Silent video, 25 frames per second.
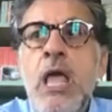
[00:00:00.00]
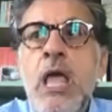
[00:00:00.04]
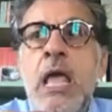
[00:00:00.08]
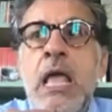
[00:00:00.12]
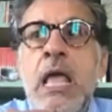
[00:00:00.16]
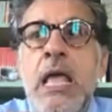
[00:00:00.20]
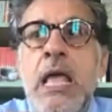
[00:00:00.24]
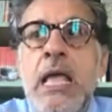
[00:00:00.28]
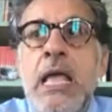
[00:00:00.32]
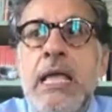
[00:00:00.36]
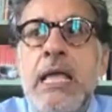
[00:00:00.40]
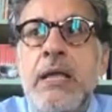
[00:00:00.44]

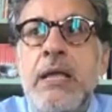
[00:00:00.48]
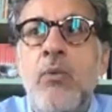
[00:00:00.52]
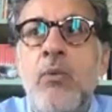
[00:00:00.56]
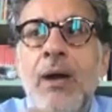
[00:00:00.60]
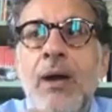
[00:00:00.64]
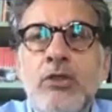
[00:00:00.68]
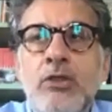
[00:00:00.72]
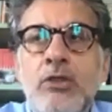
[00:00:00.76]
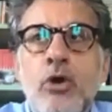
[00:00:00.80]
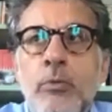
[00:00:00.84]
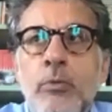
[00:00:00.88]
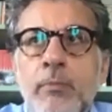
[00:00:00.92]

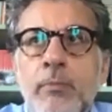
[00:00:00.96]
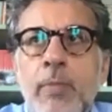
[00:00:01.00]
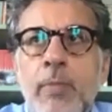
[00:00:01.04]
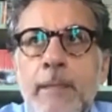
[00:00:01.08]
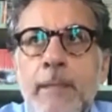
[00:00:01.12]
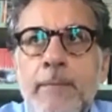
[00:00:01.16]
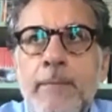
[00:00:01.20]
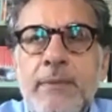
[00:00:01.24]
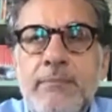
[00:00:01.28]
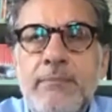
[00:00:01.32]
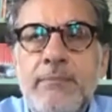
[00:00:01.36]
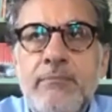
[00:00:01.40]
quando
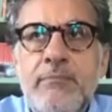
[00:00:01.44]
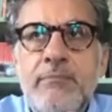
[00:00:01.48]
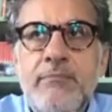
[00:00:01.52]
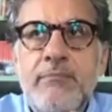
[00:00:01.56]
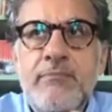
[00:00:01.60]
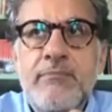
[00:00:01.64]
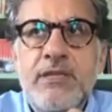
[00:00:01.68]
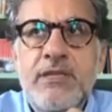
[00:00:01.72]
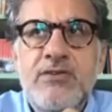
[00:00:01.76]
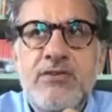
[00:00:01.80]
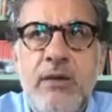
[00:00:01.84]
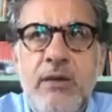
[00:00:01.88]

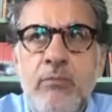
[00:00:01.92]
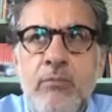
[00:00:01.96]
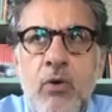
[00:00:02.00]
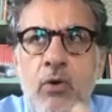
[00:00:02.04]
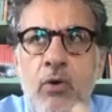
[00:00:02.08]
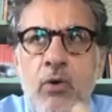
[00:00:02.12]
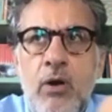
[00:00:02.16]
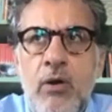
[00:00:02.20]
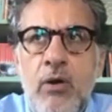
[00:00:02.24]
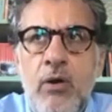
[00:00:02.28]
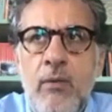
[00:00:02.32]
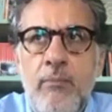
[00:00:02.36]
diciamo,
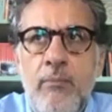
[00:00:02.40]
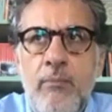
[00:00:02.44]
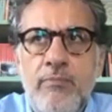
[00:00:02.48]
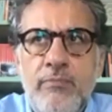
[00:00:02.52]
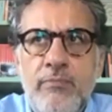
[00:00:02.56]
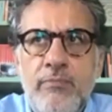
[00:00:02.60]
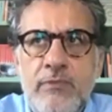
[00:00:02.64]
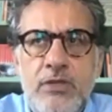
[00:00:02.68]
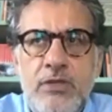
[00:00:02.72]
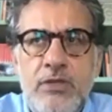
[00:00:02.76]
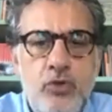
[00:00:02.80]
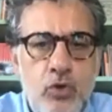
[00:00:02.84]

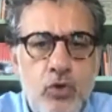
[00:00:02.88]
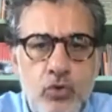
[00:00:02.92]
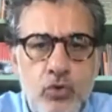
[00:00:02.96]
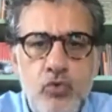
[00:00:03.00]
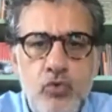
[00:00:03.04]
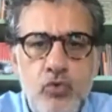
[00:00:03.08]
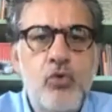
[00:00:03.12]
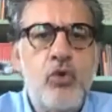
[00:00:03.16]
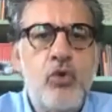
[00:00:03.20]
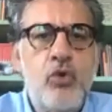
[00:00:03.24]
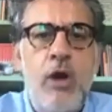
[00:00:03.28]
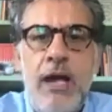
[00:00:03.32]

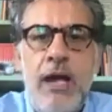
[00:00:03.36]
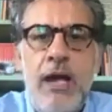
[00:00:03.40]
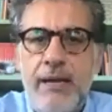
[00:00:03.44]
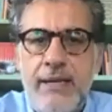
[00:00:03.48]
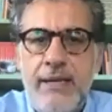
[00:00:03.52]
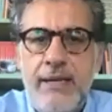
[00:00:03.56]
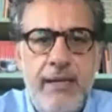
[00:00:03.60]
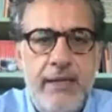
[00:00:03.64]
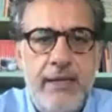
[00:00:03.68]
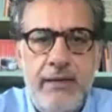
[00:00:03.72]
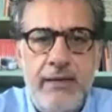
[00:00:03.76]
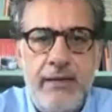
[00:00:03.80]
introduco
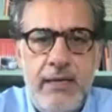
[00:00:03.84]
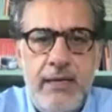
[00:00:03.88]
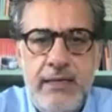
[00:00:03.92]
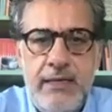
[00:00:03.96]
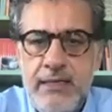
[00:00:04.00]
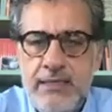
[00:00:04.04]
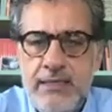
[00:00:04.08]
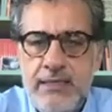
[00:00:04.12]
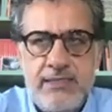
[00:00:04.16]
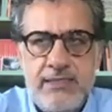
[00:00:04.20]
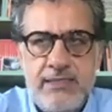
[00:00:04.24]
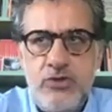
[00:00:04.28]
anche nelle
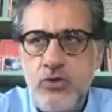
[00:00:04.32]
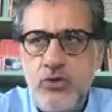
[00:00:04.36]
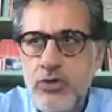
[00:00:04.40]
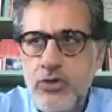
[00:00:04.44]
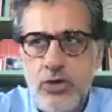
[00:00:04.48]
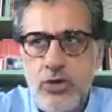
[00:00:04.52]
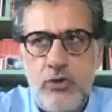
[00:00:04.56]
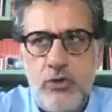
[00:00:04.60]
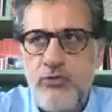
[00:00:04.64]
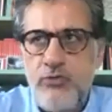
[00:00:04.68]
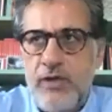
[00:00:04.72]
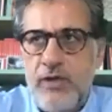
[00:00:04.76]
lezioni
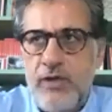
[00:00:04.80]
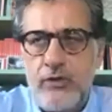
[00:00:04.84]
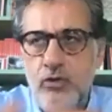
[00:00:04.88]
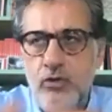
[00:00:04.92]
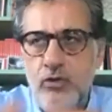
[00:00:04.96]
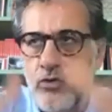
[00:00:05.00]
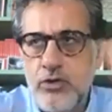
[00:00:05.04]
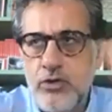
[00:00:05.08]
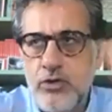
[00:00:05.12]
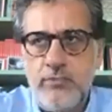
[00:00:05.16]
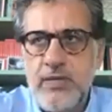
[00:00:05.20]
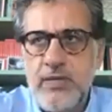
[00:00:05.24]
che ho fatto
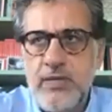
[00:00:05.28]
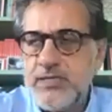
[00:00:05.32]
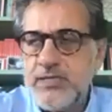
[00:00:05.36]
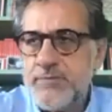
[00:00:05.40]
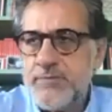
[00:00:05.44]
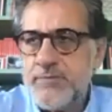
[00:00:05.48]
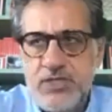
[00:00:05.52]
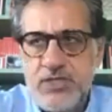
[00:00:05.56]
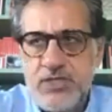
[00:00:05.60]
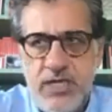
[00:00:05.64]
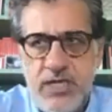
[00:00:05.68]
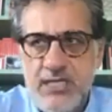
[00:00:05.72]
con i miei
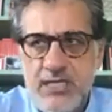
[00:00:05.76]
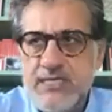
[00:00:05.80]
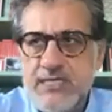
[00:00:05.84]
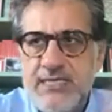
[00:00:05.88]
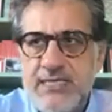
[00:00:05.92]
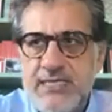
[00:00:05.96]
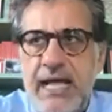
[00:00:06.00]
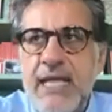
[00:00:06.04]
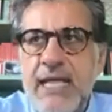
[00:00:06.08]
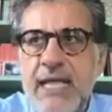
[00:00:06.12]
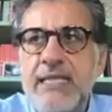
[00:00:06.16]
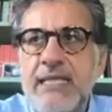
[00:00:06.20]

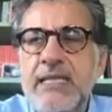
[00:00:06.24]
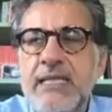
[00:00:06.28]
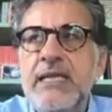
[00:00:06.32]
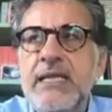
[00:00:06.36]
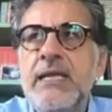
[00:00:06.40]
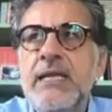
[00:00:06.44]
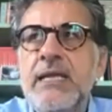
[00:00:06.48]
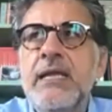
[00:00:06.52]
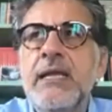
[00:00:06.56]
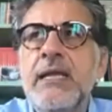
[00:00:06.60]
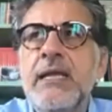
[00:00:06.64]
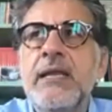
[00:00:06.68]
specializzandi
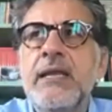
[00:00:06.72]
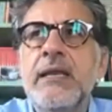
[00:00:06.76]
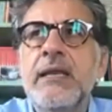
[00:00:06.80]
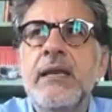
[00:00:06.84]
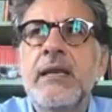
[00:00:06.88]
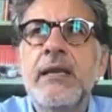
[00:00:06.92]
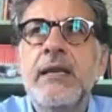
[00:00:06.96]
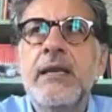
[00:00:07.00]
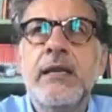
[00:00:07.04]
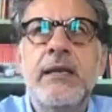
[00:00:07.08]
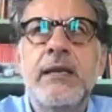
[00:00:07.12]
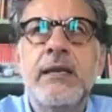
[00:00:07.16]
e
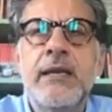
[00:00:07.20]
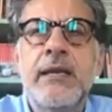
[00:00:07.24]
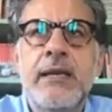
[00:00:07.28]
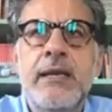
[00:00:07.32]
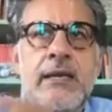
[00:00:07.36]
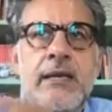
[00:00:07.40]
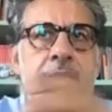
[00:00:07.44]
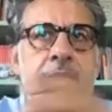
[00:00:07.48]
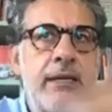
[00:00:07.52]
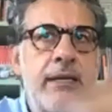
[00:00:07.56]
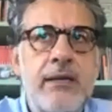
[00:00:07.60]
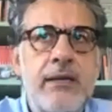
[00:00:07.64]
nelle,
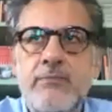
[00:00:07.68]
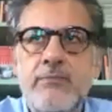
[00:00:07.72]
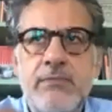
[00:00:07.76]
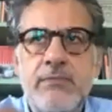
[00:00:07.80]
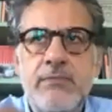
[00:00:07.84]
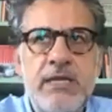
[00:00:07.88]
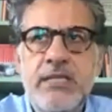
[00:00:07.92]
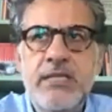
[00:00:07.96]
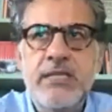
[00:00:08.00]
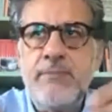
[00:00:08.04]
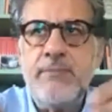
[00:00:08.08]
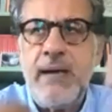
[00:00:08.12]
nelle,
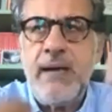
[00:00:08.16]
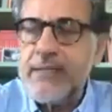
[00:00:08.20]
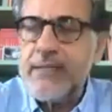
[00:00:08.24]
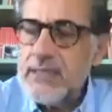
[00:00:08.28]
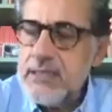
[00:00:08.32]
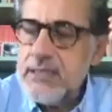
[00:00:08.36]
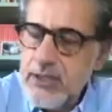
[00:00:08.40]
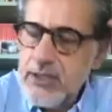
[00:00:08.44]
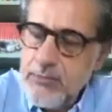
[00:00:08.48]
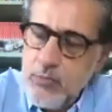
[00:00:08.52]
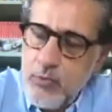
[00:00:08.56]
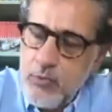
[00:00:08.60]
nei
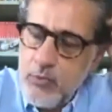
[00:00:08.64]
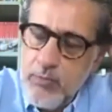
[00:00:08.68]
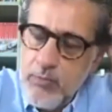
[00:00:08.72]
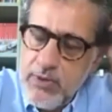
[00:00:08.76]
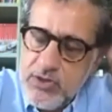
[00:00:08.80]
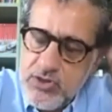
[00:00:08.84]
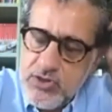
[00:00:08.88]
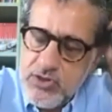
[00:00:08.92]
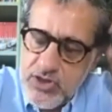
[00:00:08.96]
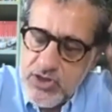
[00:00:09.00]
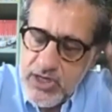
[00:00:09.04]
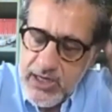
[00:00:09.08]
dibattiti
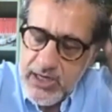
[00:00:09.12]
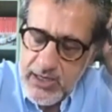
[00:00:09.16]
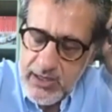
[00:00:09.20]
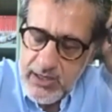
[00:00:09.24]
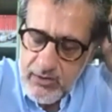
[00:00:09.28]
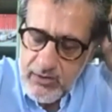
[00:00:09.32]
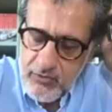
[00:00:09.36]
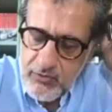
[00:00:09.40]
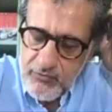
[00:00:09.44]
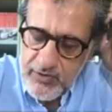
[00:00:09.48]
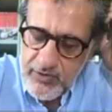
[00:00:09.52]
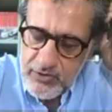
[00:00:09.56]
pubblici che
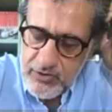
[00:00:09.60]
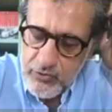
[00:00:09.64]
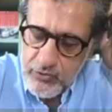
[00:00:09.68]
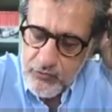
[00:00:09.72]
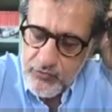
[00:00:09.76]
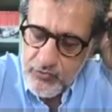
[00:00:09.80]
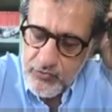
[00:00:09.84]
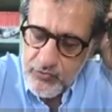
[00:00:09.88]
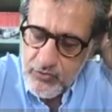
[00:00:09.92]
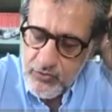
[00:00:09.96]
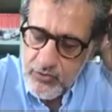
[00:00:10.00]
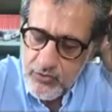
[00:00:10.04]
ho fatto
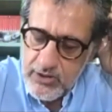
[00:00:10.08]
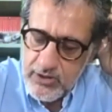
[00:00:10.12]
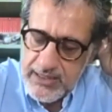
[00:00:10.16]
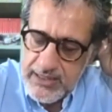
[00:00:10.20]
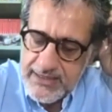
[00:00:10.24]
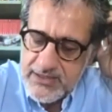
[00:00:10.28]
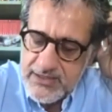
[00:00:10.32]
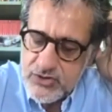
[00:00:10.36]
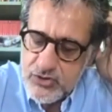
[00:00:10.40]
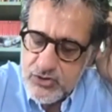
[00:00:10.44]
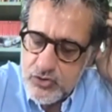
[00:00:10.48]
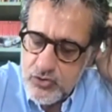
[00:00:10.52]
fino
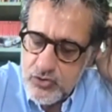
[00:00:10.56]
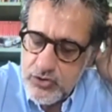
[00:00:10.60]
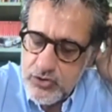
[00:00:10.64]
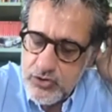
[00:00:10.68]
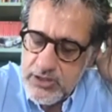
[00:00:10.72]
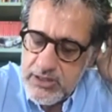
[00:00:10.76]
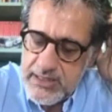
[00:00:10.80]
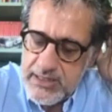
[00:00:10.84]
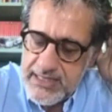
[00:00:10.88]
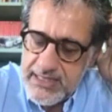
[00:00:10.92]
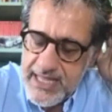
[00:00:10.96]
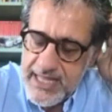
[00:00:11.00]
adesso
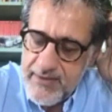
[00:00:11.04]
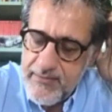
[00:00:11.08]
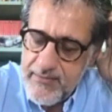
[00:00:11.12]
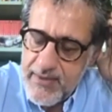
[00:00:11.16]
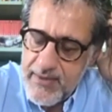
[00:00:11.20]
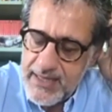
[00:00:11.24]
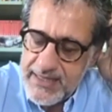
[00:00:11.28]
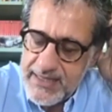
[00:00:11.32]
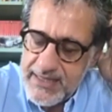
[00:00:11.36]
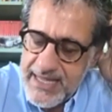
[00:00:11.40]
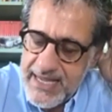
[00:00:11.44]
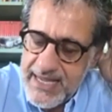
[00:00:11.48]
il
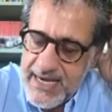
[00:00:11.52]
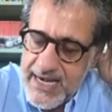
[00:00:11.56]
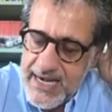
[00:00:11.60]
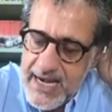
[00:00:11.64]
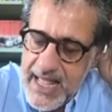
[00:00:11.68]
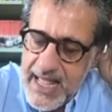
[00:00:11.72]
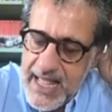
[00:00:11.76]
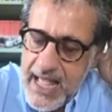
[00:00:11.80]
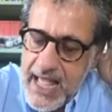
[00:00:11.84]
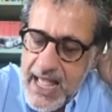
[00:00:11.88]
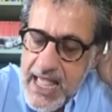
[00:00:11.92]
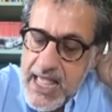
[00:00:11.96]
tema
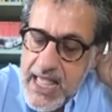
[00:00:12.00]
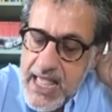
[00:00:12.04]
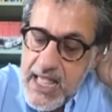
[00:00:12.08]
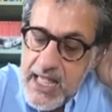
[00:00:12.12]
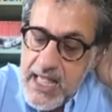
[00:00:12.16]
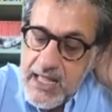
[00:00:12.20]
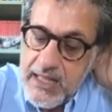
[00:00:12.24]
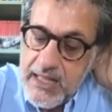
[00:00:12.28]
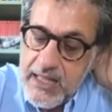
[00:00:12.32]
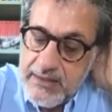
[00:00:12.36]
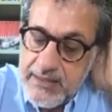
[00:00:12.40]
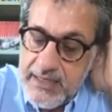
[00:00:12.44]
della,
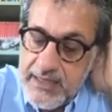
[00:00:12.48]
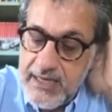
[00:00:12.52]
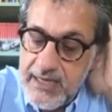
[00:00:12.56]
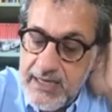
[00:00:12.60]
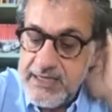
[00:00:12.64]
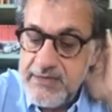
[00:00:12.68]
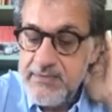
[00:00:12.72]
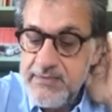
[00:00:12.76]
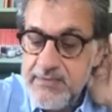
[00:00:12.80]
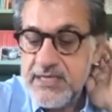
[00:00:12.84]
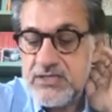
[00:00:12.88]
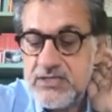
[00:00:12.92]
eh, della
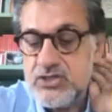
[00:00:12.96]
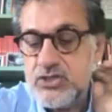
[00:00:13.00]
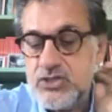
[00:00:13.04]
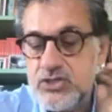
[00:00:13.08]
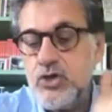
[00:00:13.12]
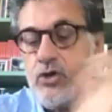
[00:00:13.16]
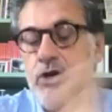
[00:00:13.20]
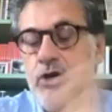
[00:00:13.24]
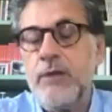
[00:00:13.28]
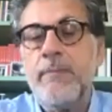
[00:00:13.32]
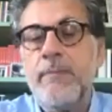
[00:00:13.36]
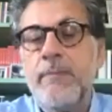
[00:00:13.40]

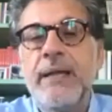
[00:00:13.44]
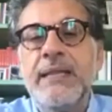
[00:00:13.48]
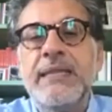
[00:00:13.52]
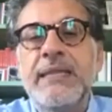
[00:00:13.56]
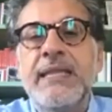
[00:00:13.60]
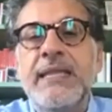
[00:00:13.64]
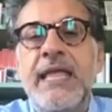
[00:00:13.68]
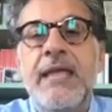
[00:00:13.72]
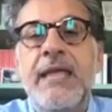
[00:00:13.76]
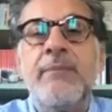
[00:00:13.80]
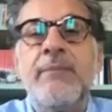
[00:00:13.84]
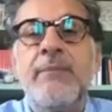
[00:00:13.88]
dimensione
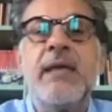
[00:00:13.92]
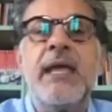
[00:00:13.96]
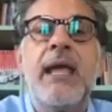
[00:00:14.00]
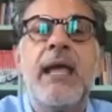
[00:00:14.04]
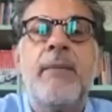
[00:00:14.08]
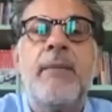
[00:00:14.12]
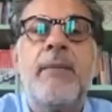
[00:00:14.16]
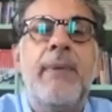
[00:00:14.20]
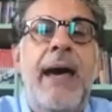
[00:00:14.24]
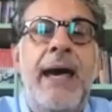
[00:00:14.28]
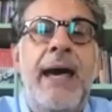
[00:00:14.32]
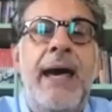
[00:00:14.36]

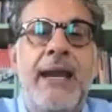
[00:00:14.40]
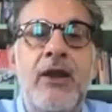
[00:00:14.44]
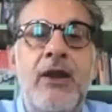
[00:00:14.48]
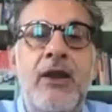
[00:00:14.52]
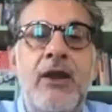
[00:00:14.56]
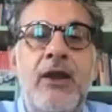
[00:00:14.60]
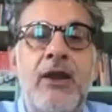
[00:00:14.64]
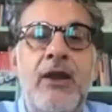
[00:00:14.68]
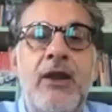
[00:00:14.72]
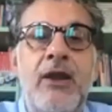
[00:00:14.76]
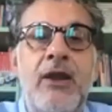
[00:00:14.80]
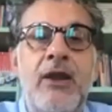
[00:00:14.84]
pandemica,
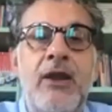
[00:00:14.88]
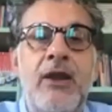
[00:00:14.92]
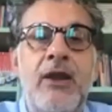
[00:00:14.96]
parlo